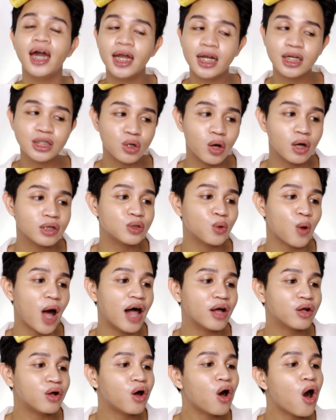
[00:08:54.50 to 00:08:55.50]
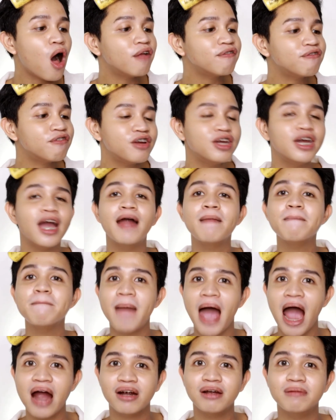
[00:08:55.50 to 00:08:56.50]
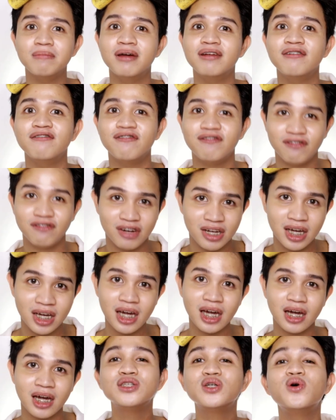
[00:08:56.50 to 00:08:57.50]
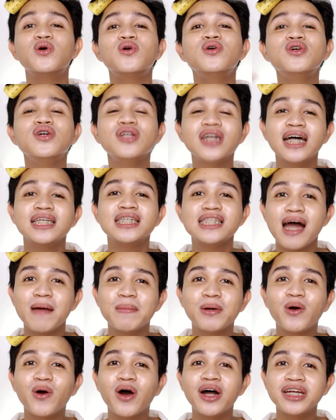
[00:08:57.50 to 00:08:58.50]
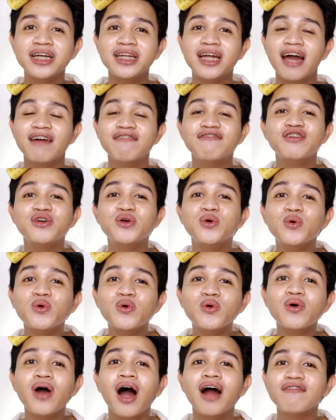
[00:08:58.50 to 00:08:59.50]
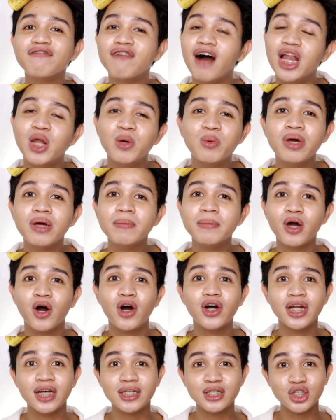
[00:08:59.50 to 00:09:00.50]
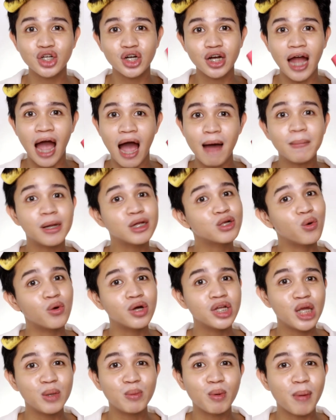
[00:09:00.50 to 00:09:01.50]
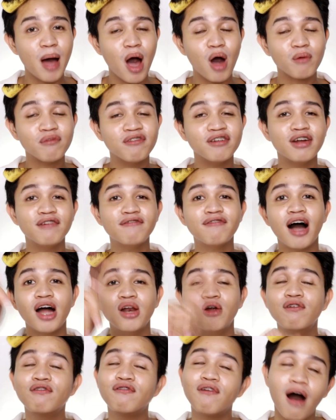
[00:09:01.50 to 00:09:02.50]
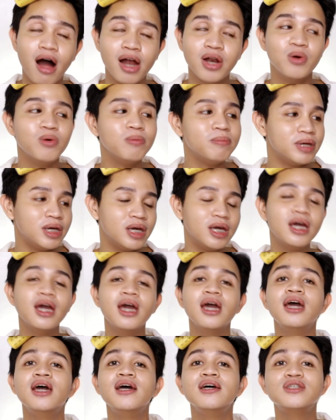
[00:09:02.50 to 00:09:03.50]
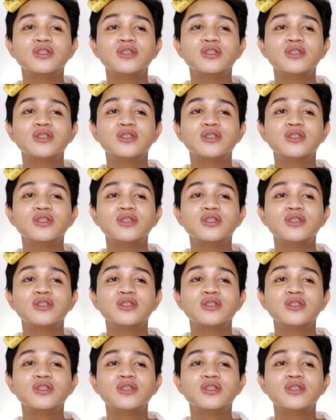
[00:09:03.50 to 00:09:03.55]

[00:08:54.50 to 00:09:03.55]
It is also alcohol-free and paraben-free. So, yun nga, sinabi ko kanina, if you are following me on Instagram at kung hindi mo pa ako fina-follow, follow me.